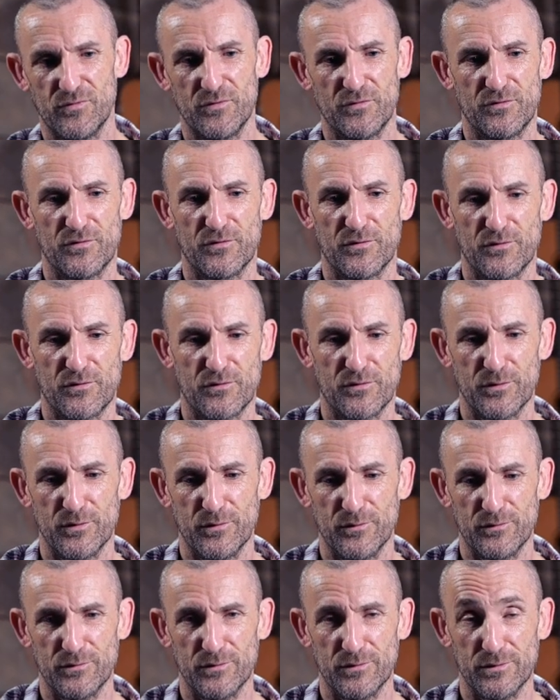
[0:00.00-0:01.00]

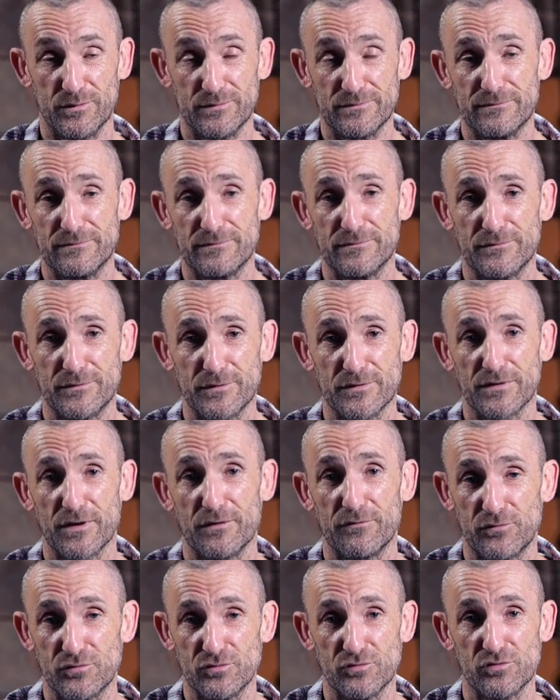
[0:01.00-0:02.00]
faut, faut,
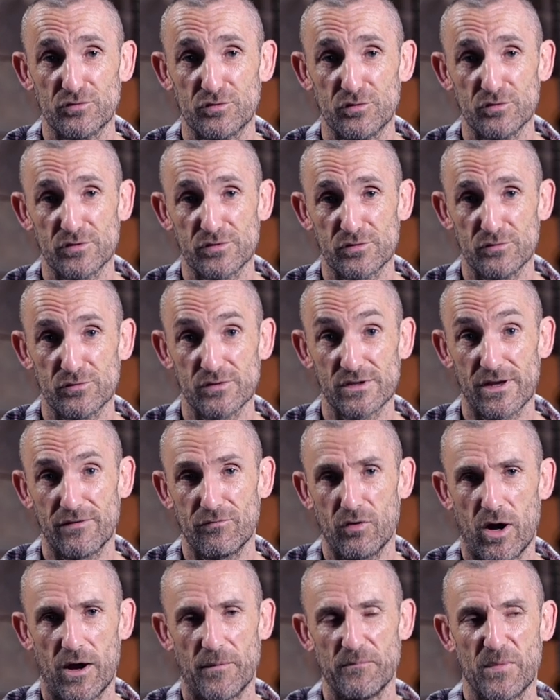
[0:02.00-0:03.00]
ça, faut juste le,
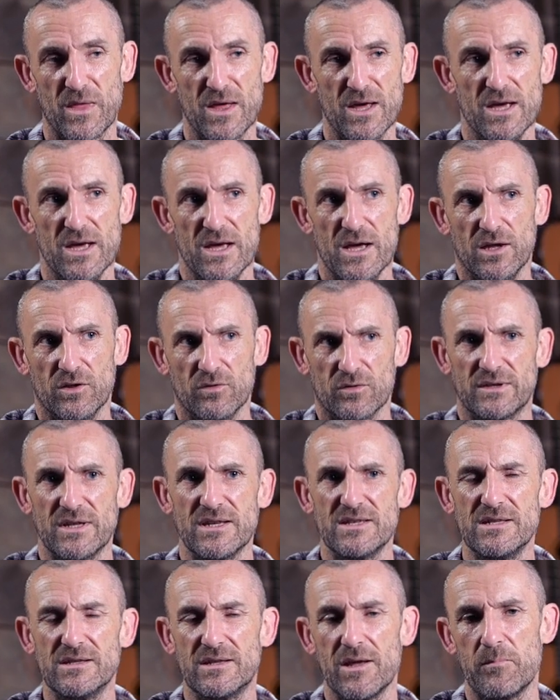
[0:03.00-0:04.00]
savoir. Donc,
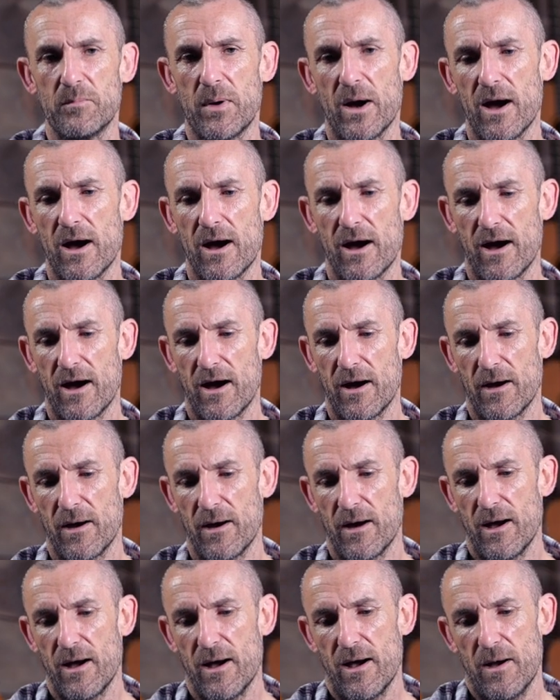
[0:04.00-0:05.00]
n'hésitez pas
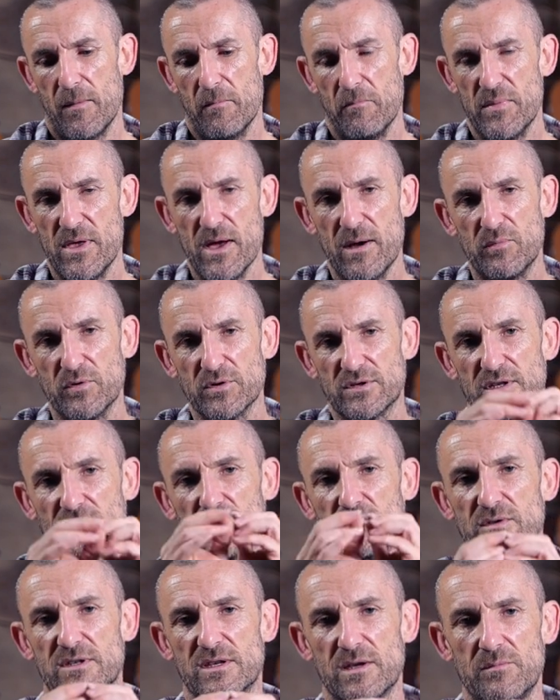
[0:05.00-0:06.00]
à bien bosser
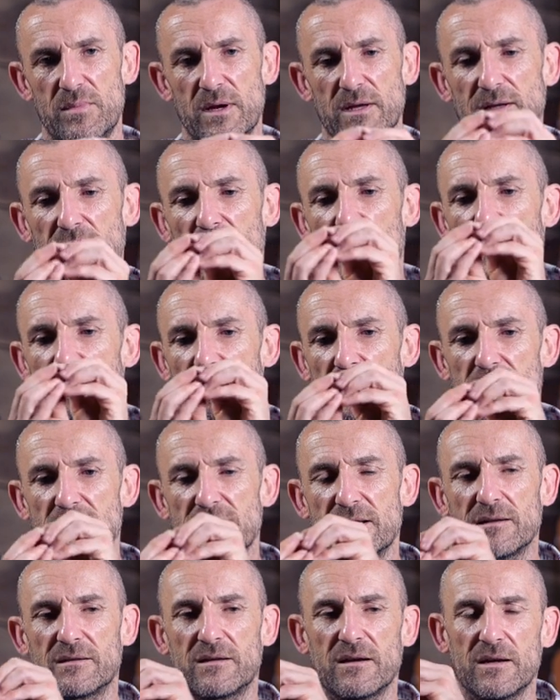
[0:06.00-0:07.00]
tous ces bends et
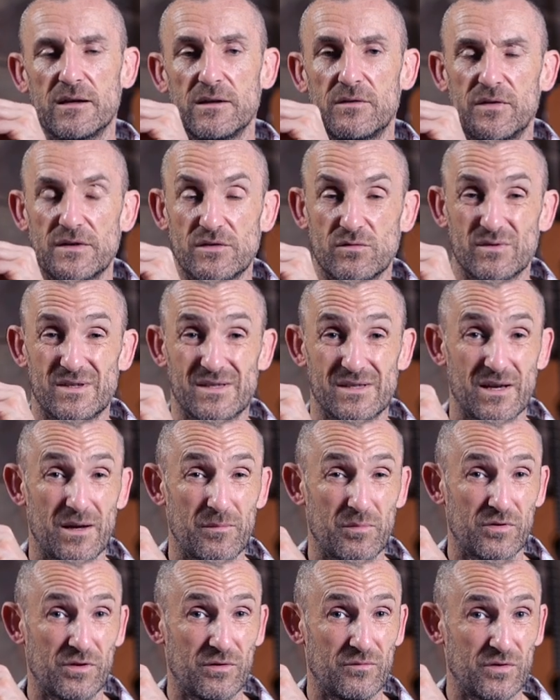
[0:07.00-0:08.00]
les, intégrer de façon
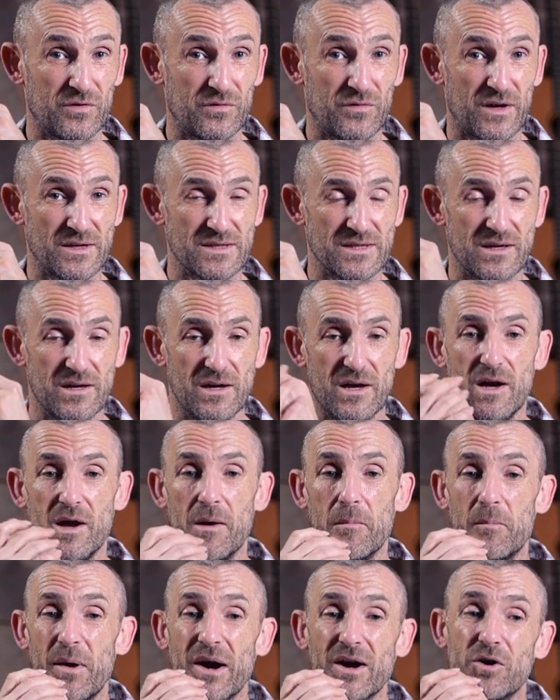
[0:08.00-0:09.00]
simple dans votre phrasé.
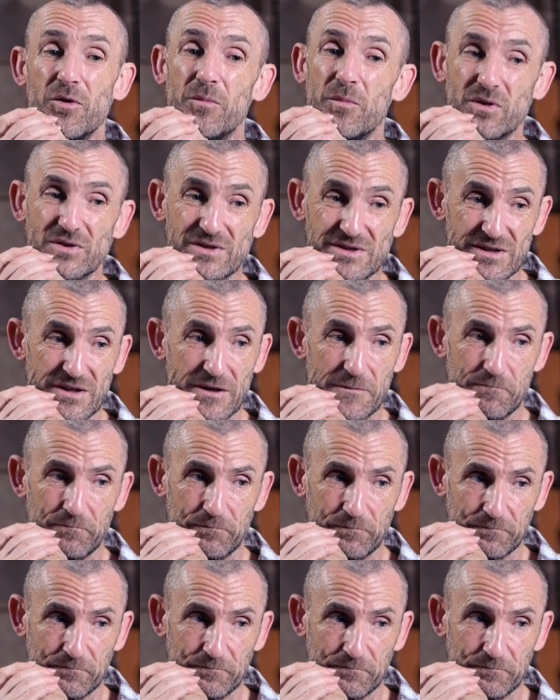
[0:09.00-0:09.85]
Pas commencer